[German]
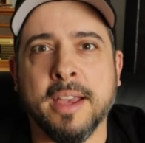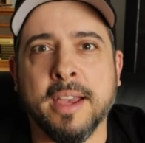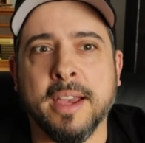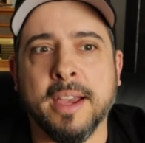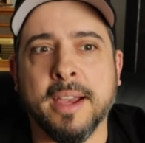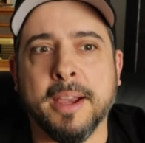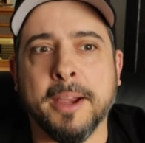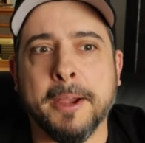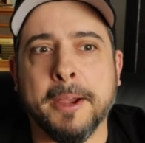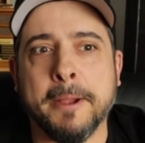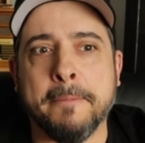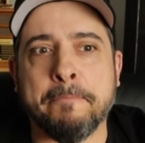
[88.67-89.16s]

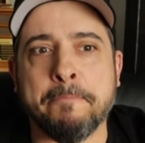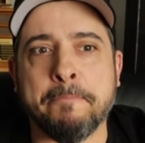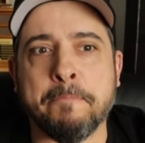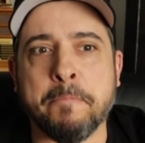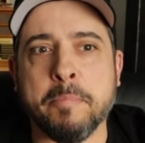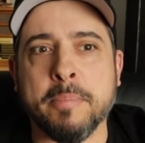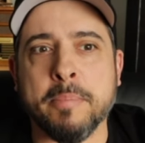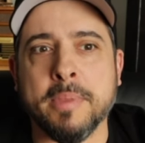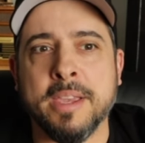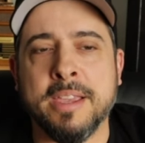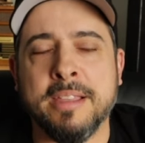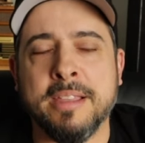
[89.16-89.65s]
Ähm,
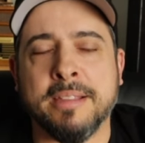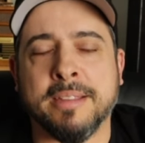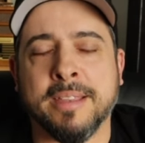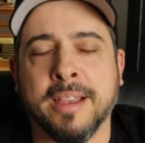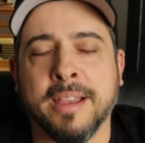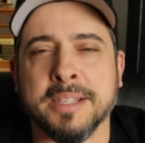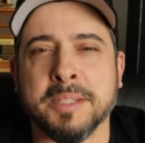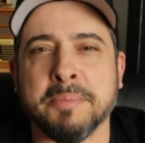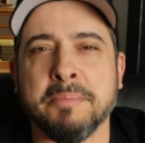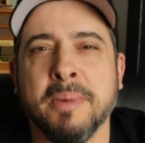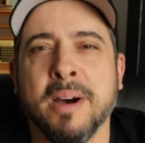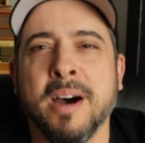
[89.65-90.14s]
in
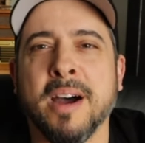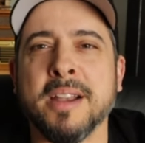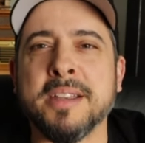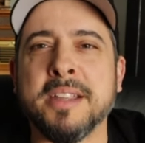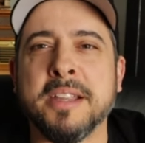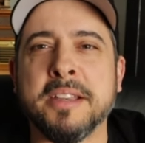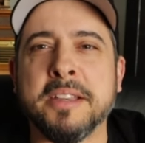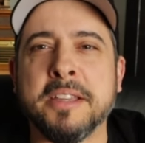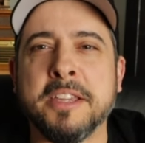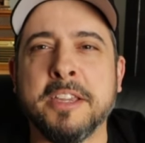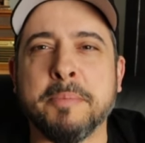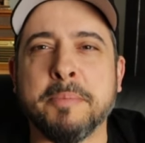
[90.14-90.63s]

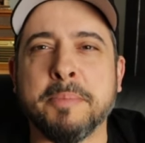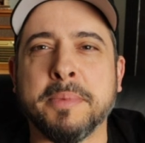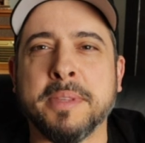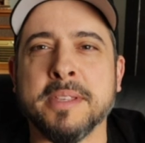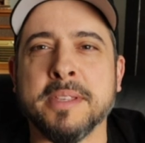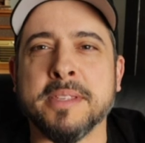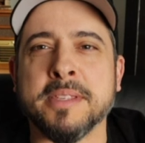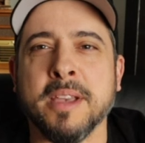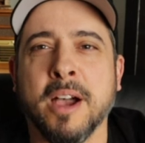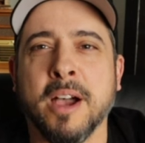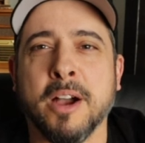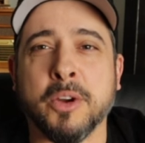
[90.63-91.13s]
Tasmanien gibt
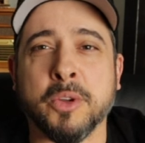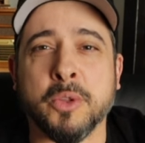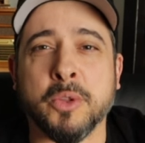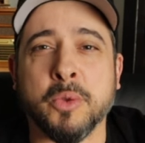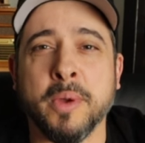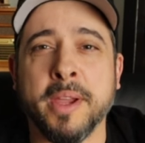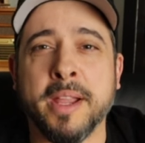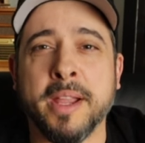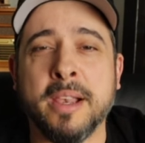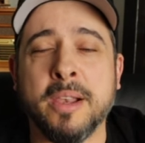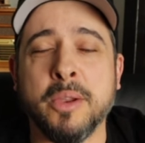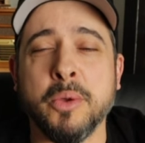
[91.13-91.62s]
es
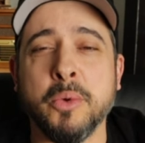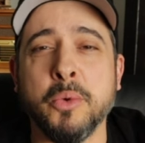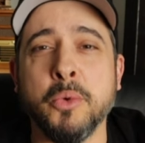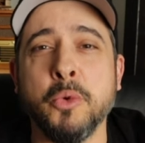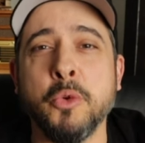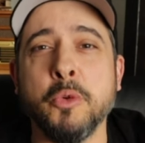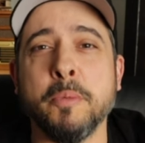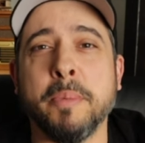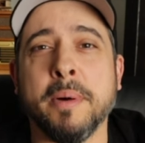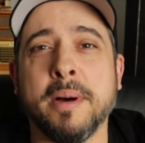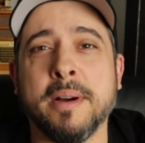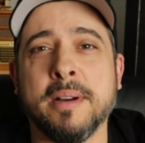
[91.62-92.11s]
aktuell
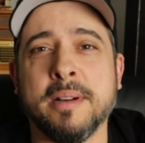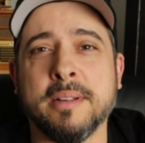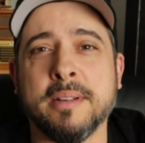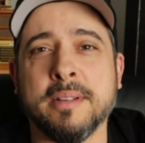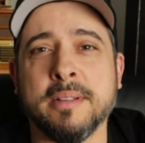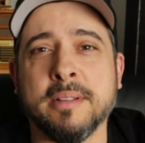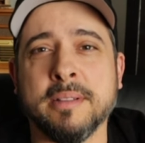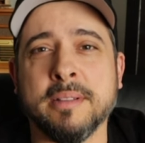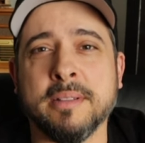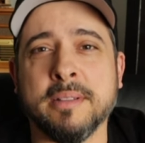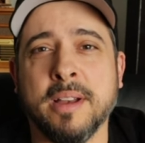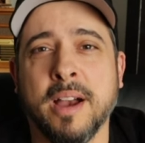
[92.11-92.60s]
über
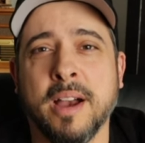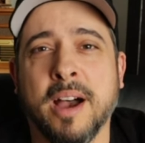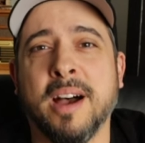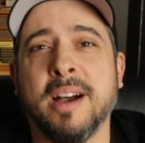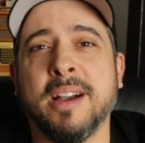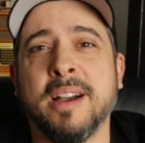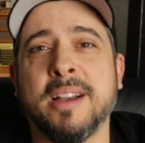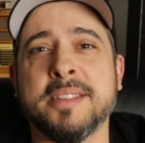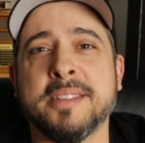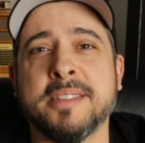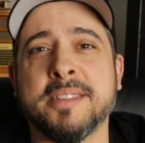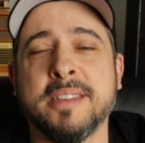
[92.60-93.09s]

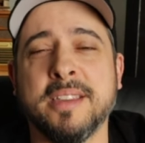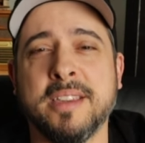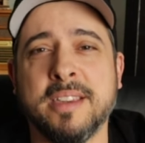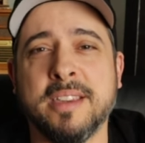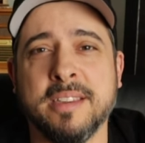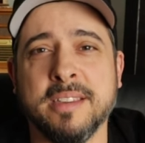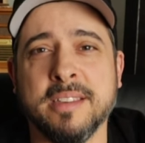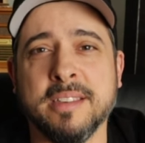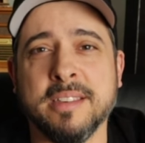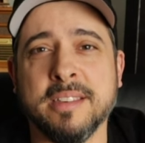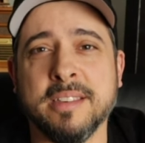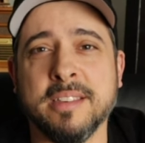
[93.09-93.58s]

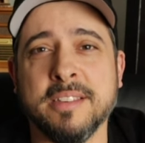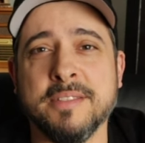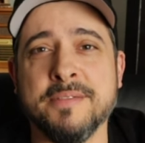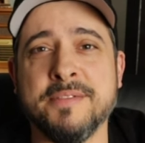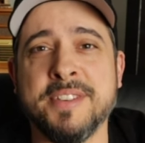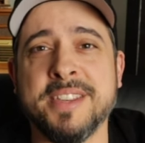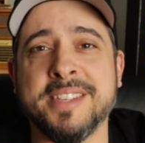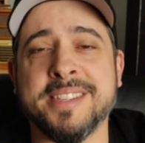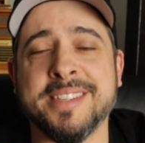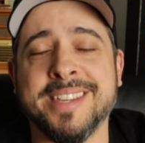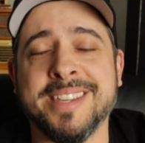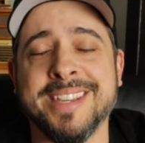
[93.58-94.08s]
80
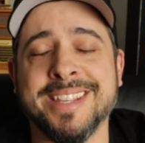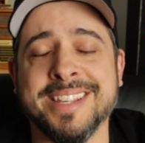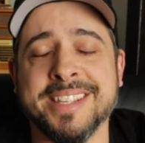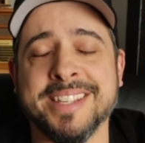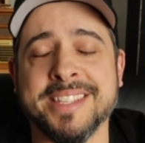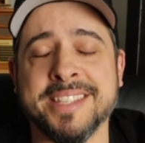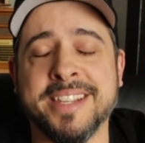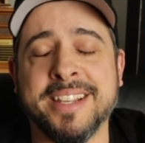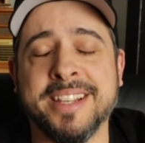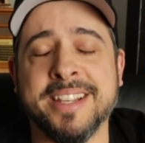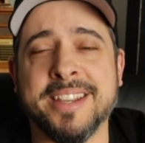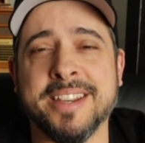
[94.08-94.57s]

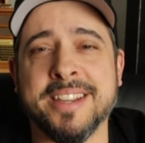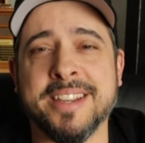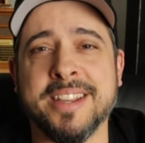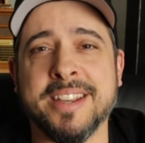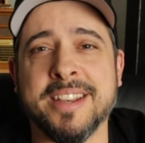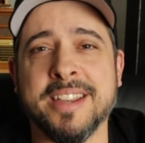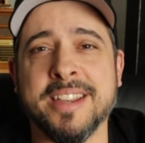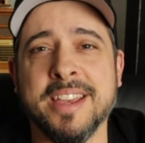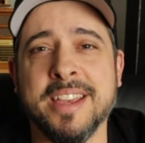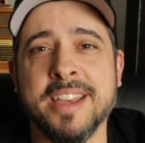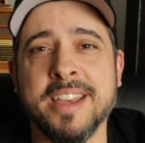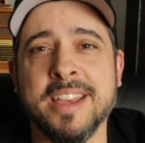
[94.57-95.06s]

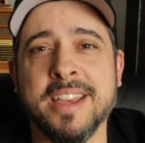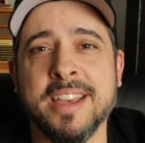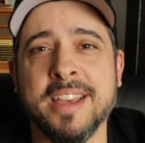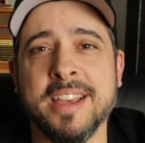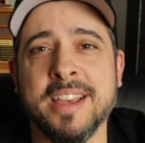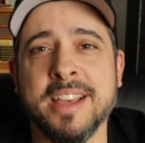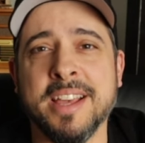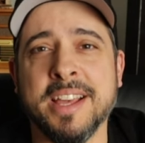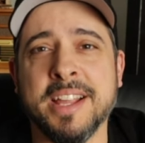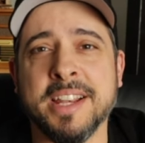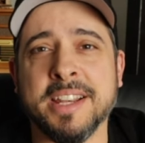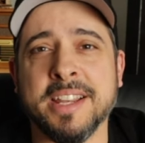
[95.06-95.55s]
Whisky-Destillerien.
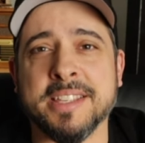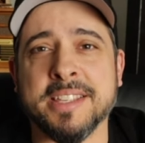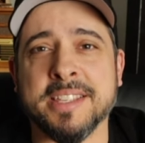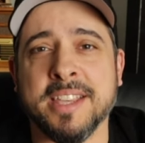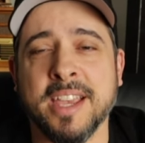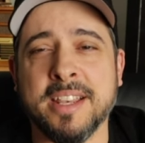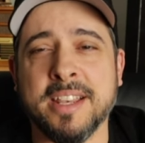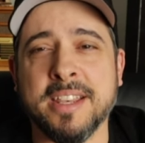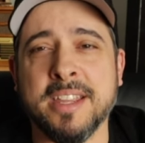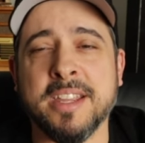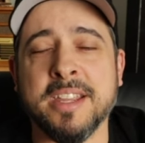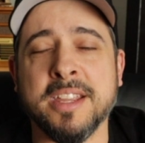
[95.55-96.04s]
Das
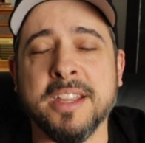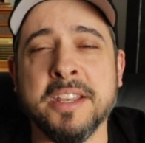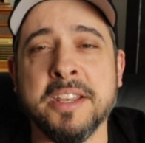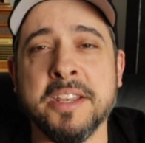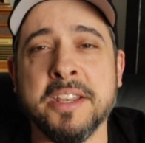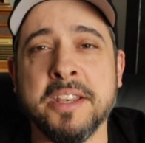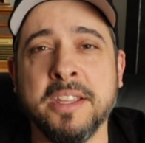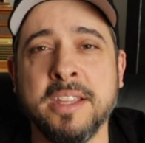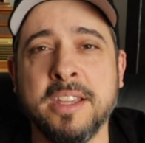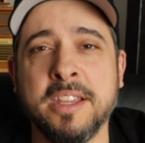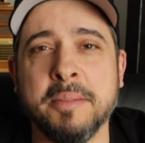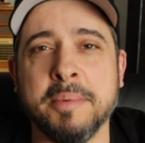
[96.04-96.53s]
hätte ich
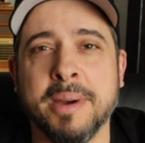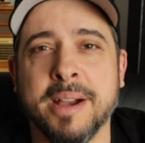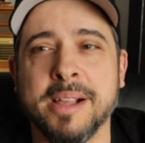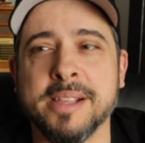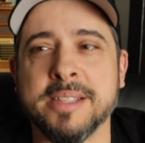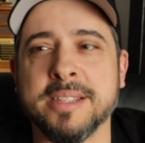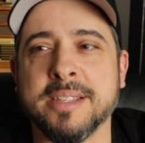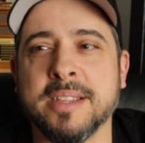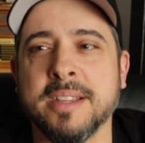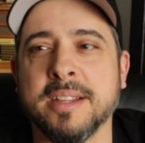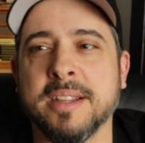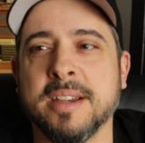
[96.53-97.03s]

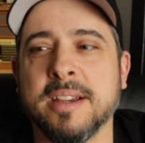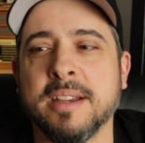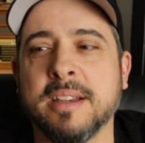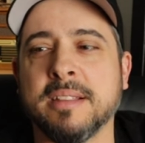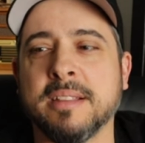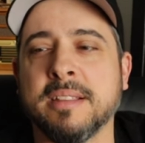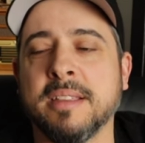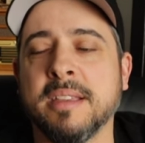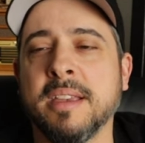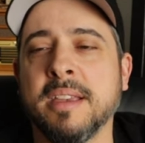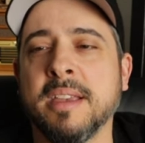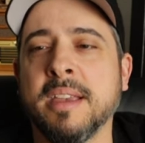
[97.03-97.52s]
niemals
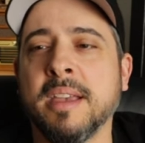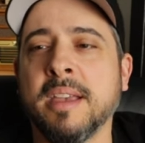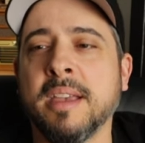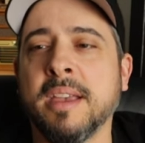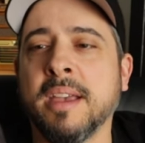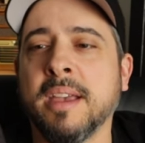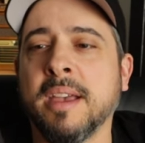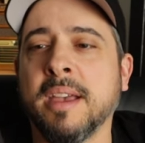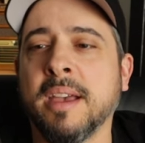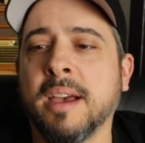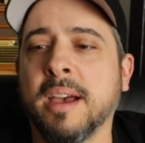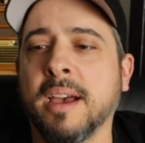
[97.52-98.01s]
gedacht.
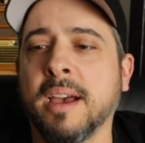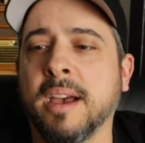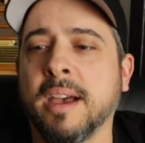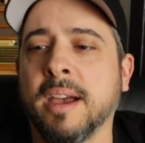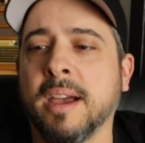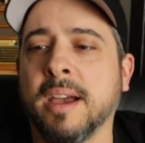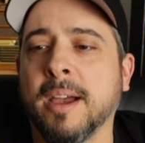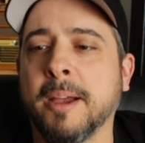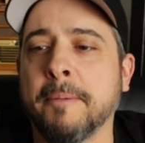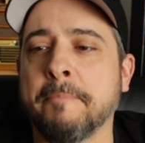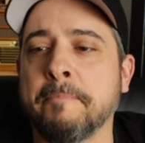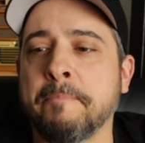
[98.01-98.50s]

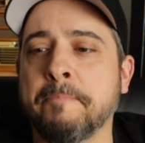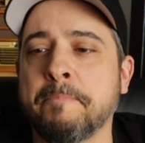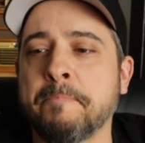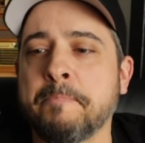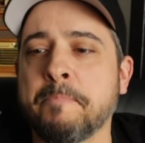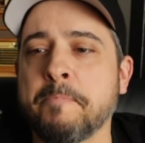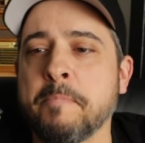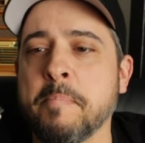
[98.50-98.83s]
Ähm,